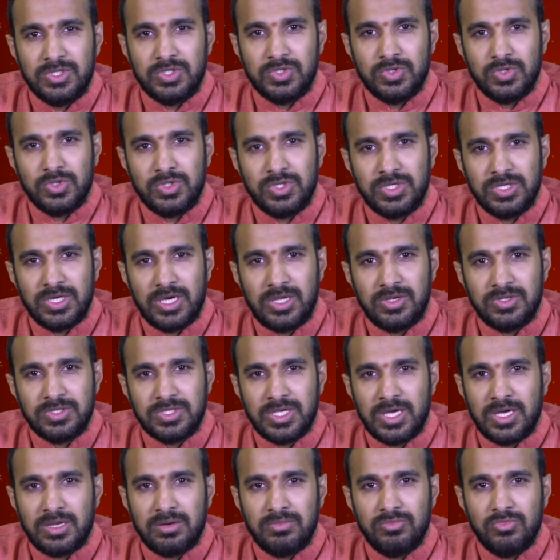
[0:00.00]

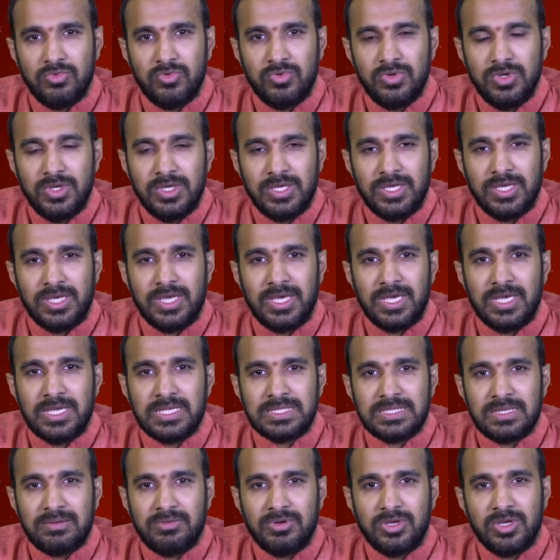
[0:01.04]
జ్యోతిషానుసారము ఏ
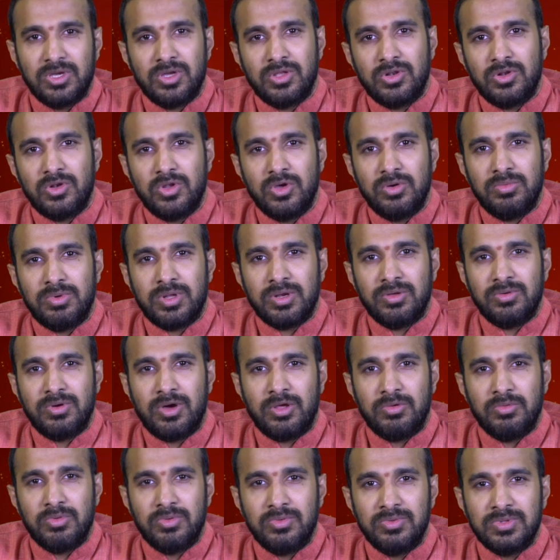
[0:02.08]
సమయంలో మనం
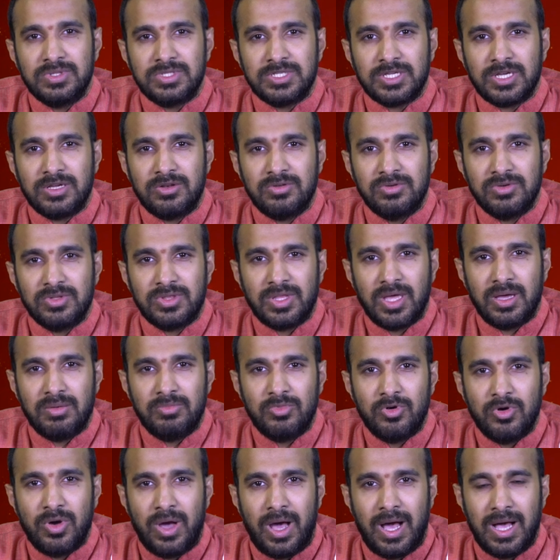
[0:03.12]

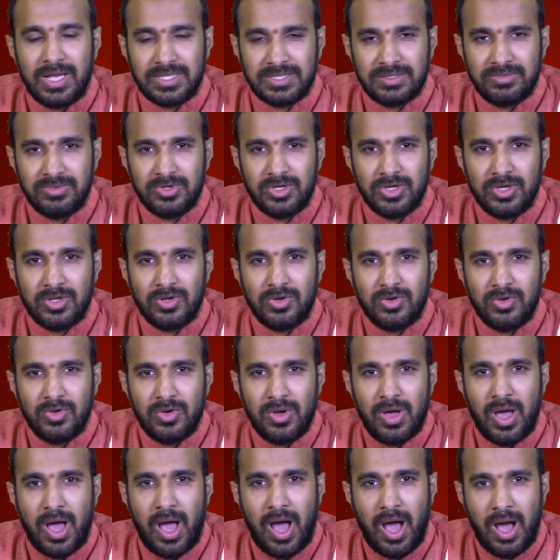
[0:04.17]
అనుభవించగలుగుతామో ఆ సమయంలో
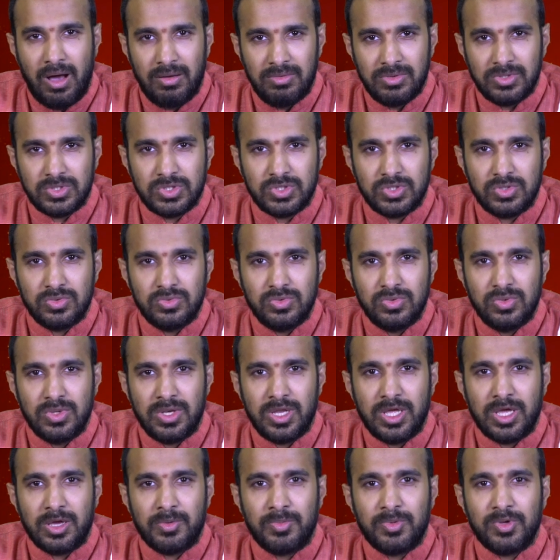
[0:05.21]
ఆ వస్తువు
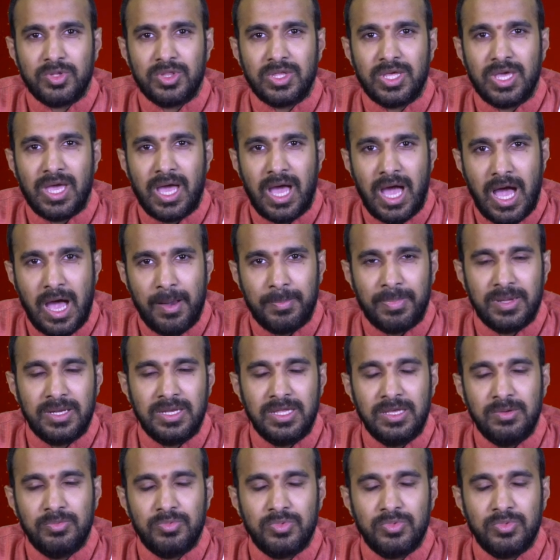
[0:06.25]
లేకపోతే ఆ పని